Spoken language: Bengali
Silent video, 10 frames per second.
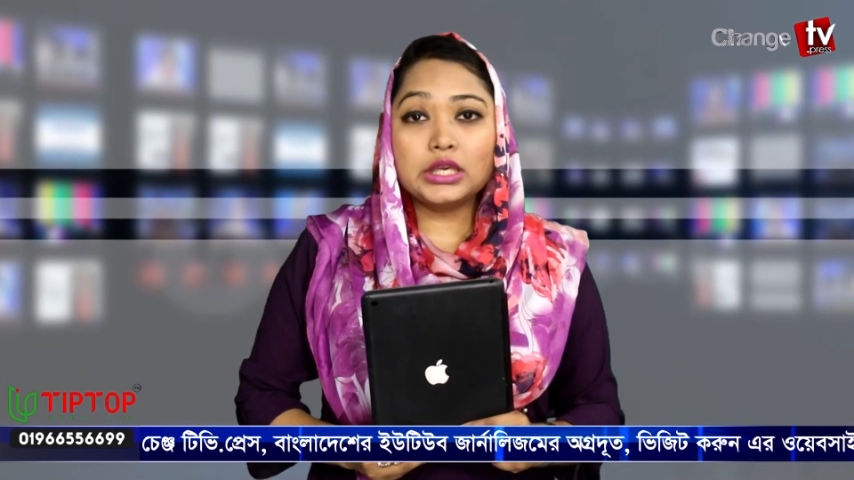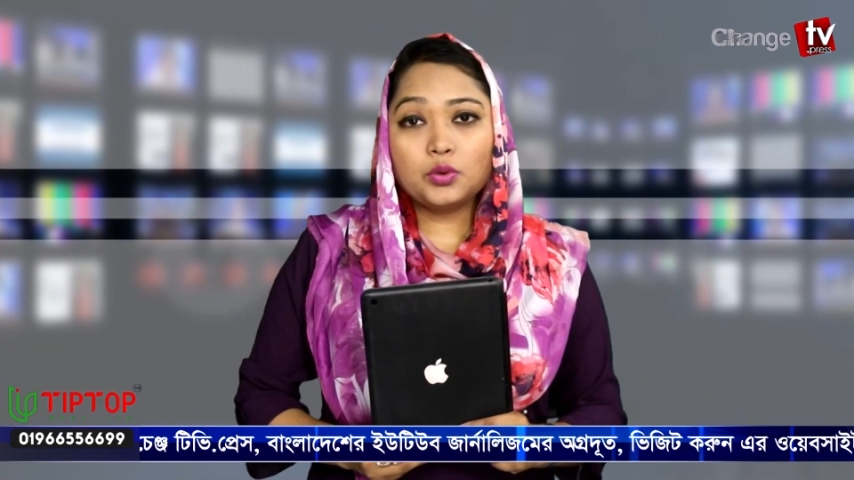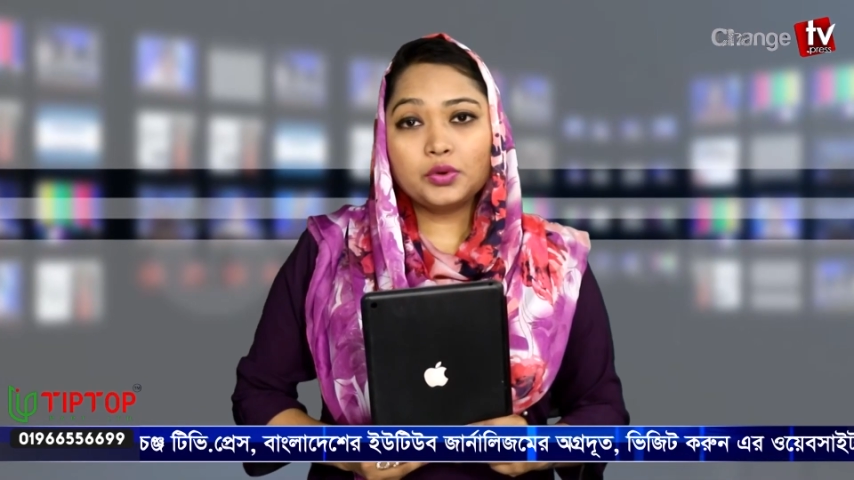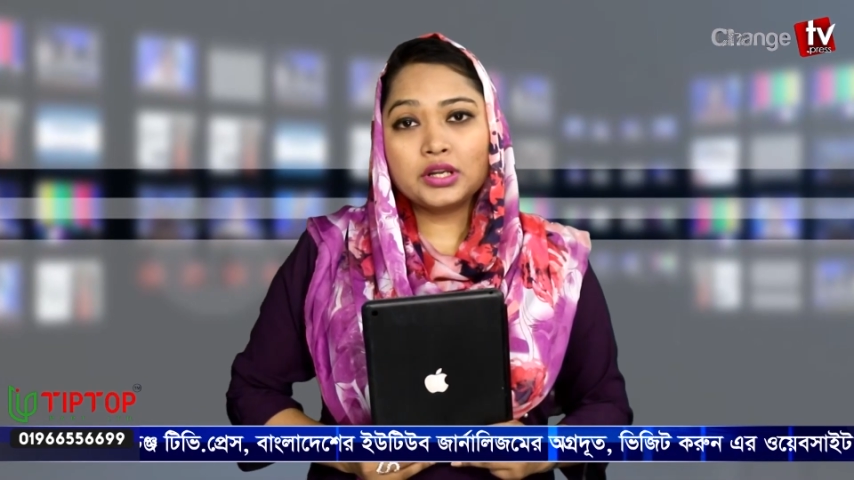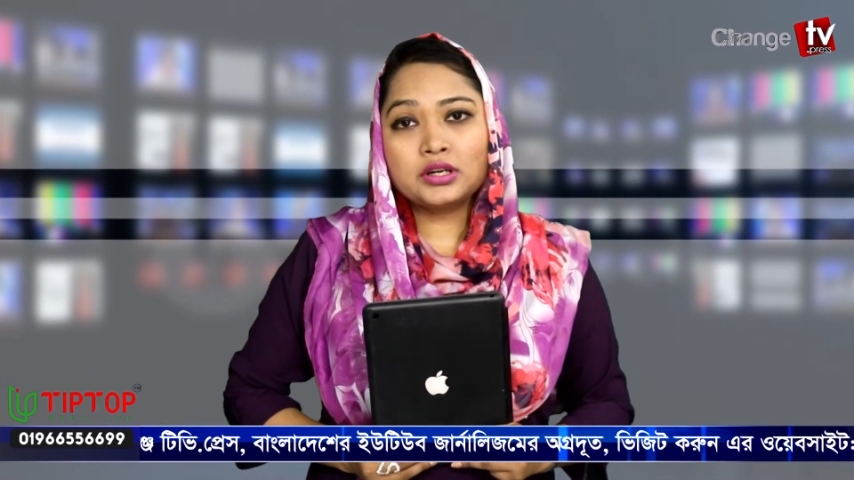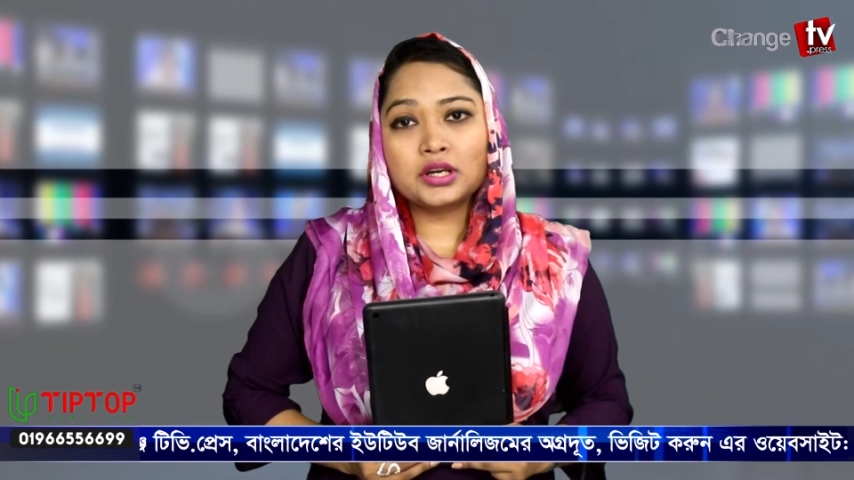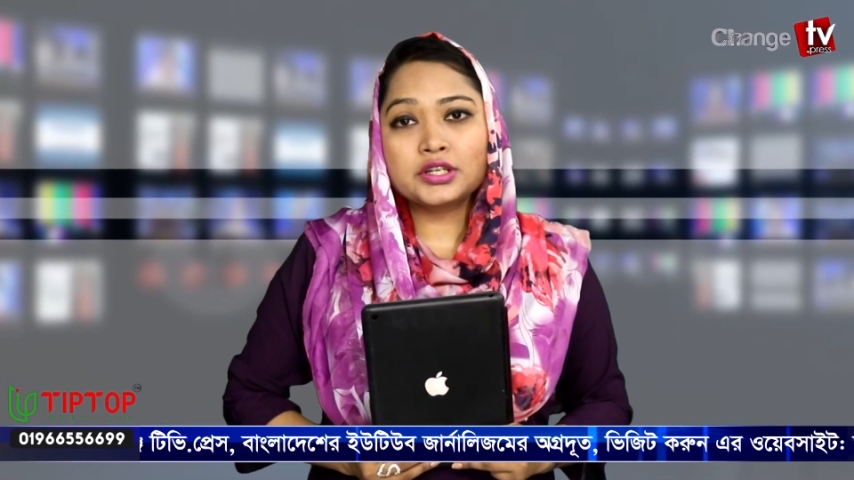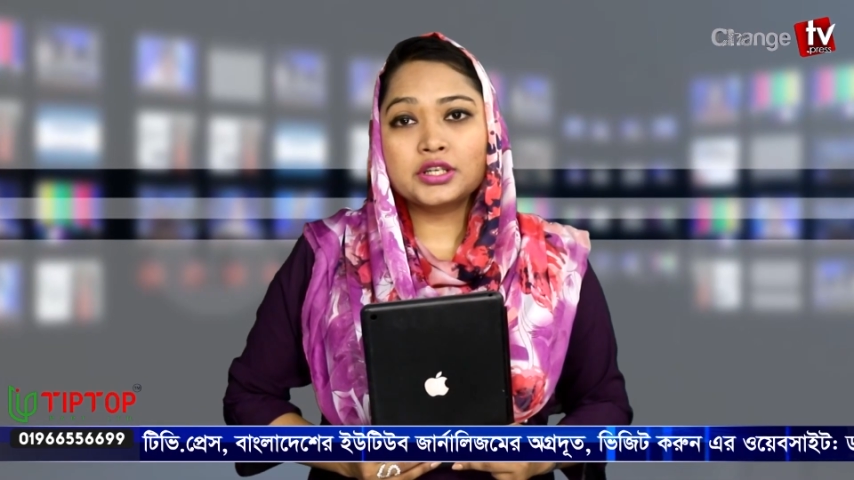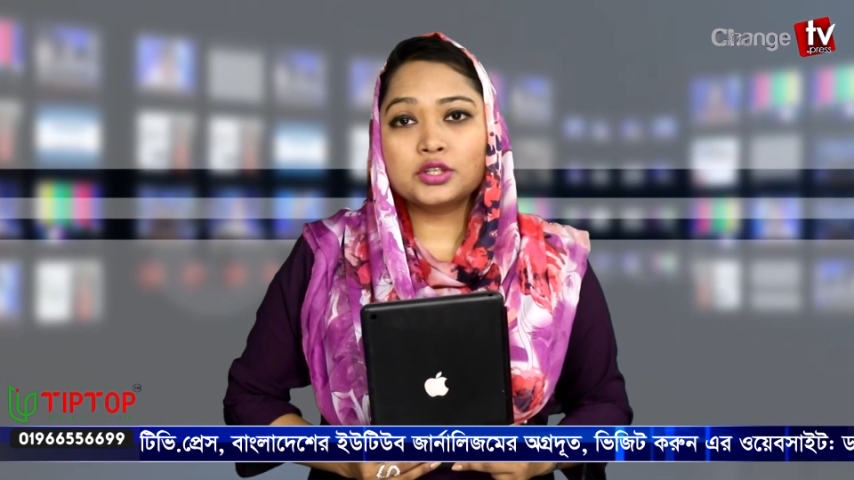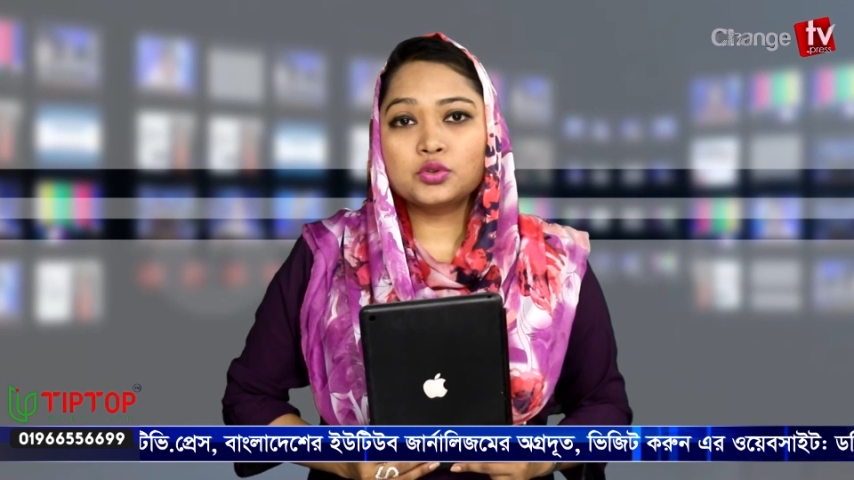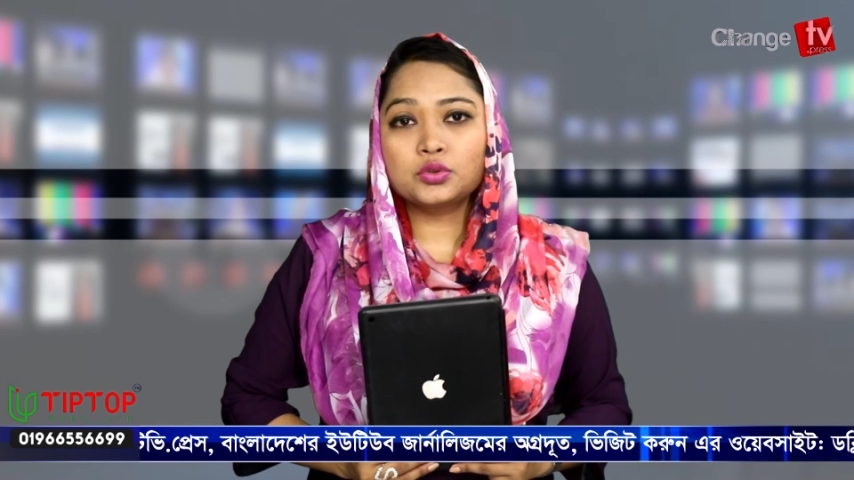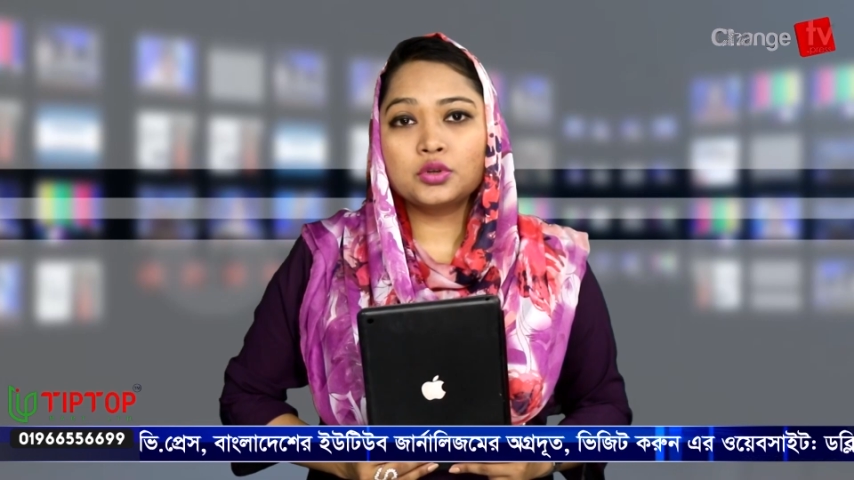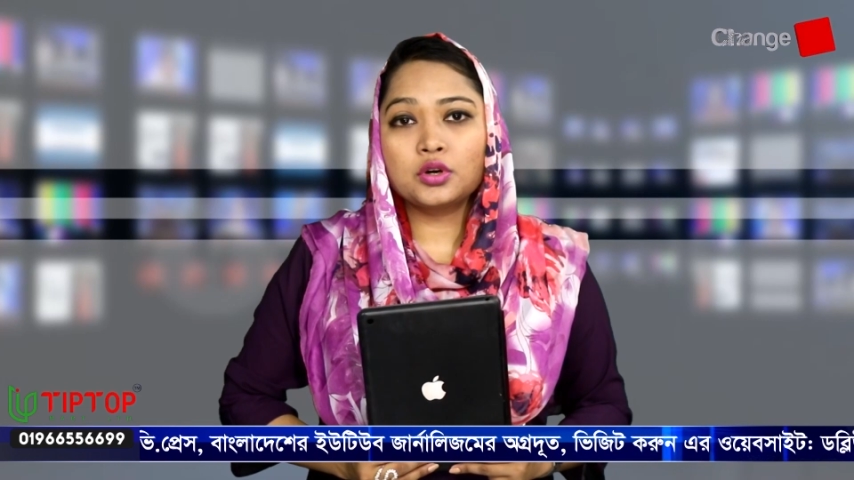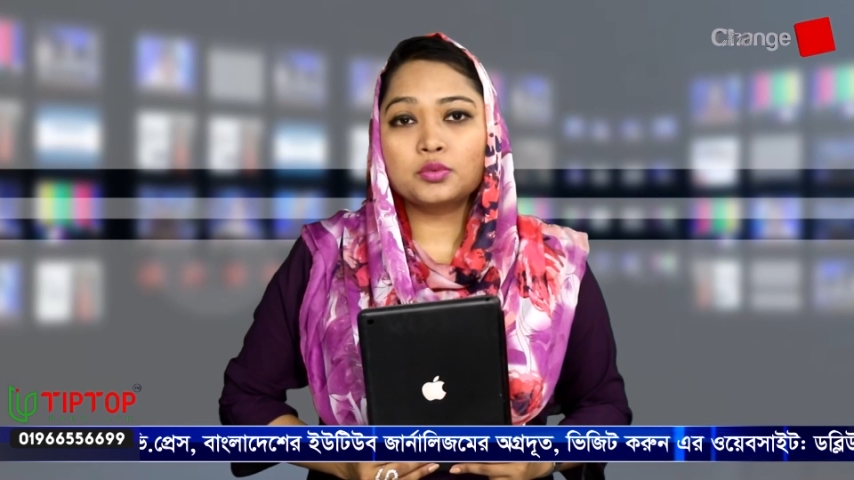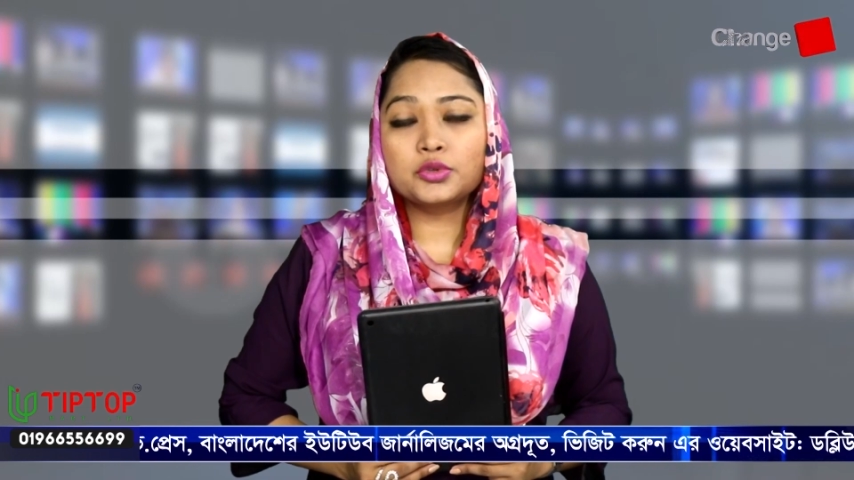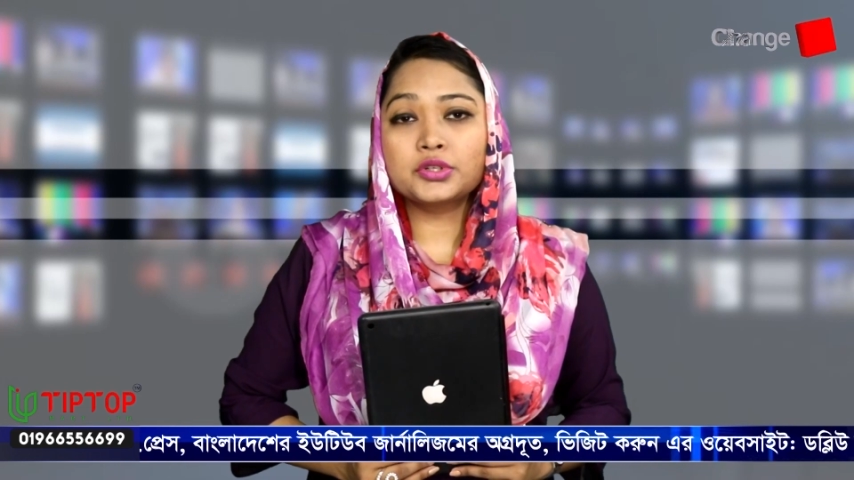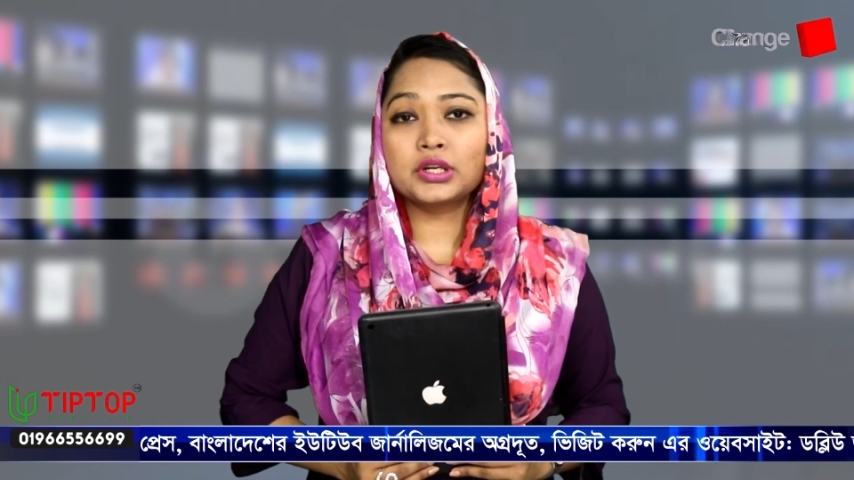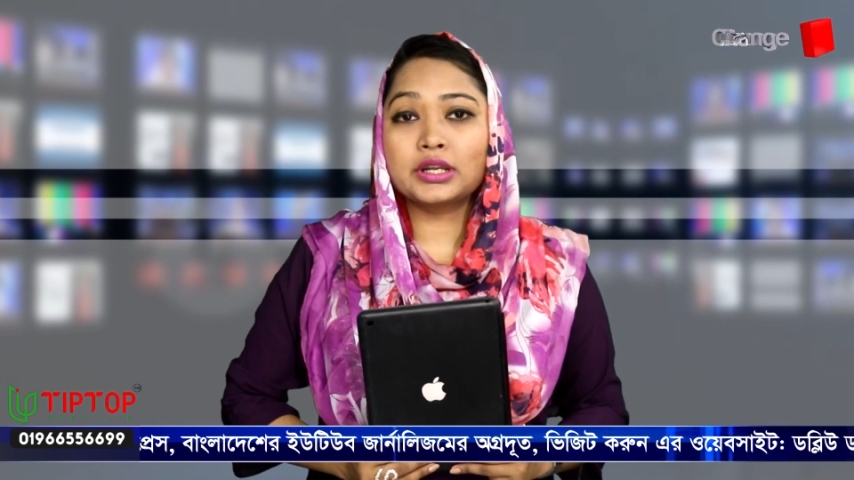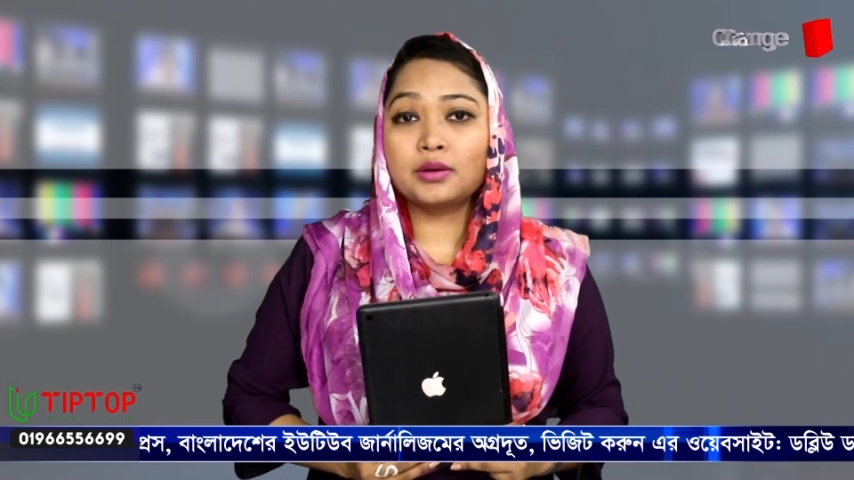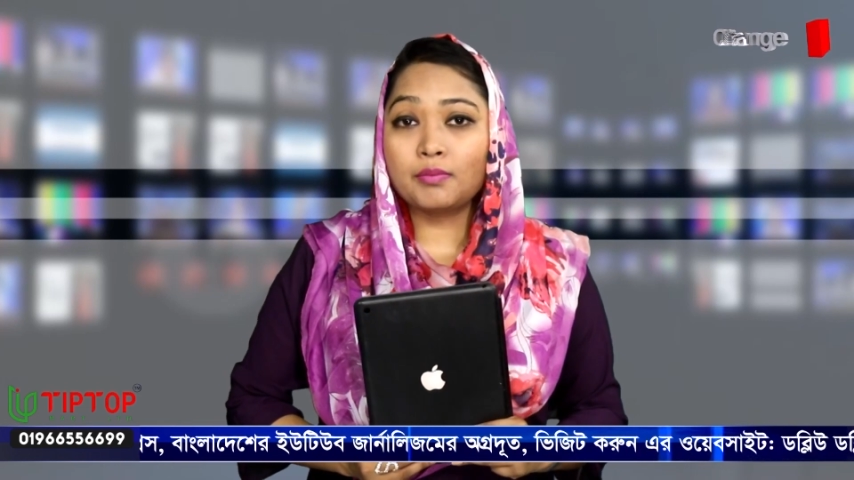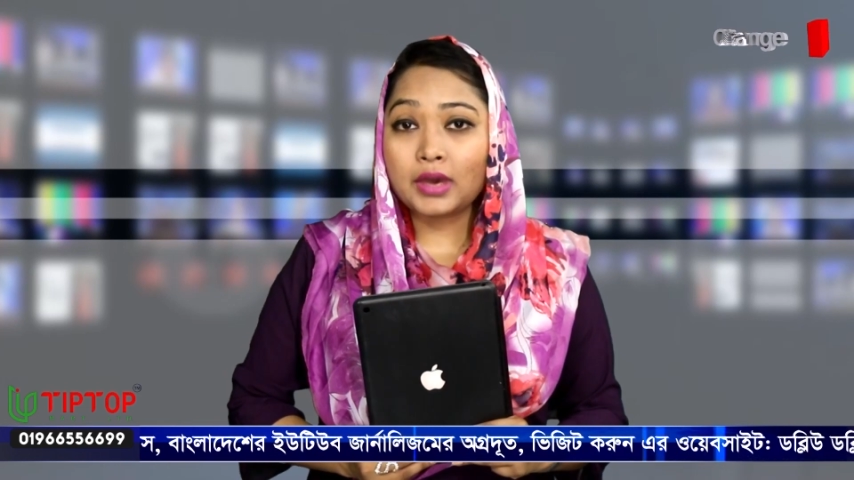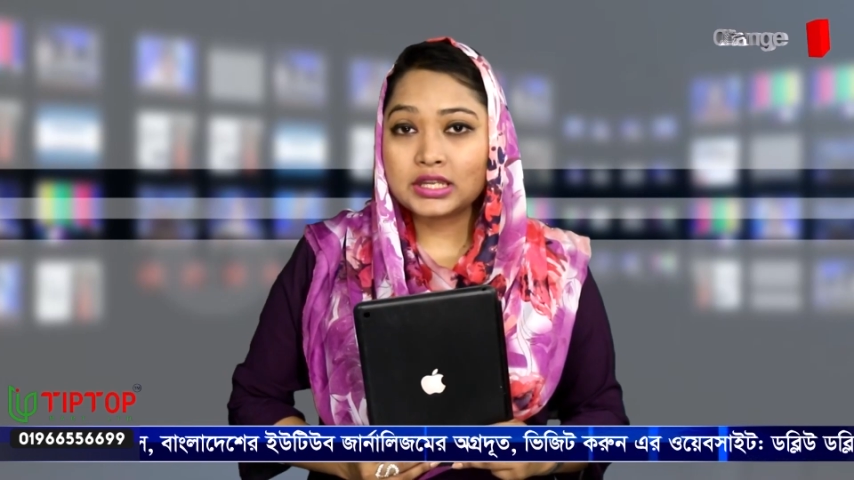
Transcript: ইউক্রেন রাশিয়া যুদ্ধ অবসানের